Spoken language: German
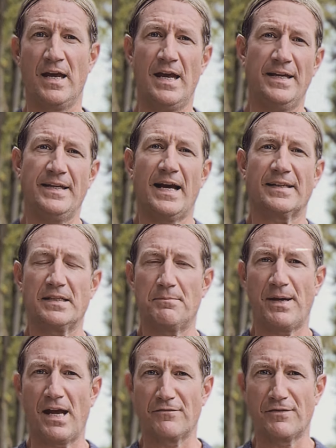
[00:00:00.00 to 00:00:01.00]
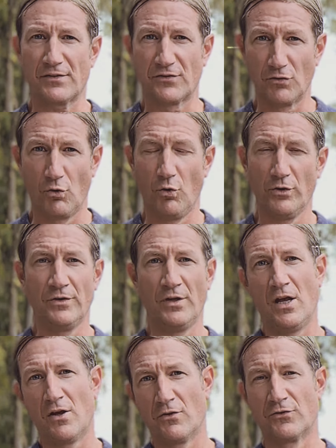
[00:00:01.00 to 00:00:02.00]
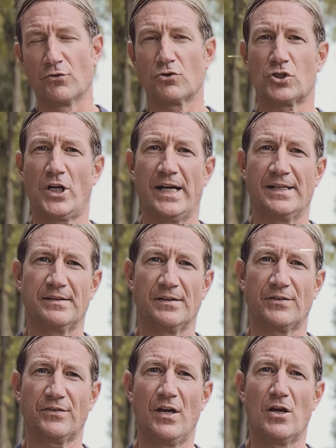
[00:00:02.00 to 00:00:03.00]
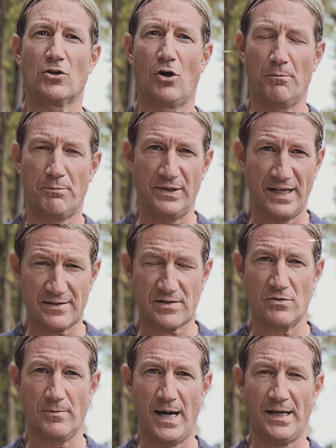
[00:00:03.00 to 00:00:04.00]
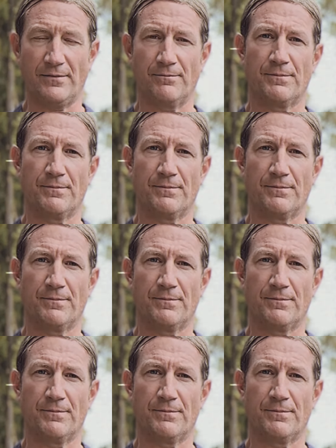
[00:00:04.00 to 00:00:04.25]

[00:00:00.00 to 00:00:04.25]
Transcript: ja die Perversion, so scheint es, komplett zu machen.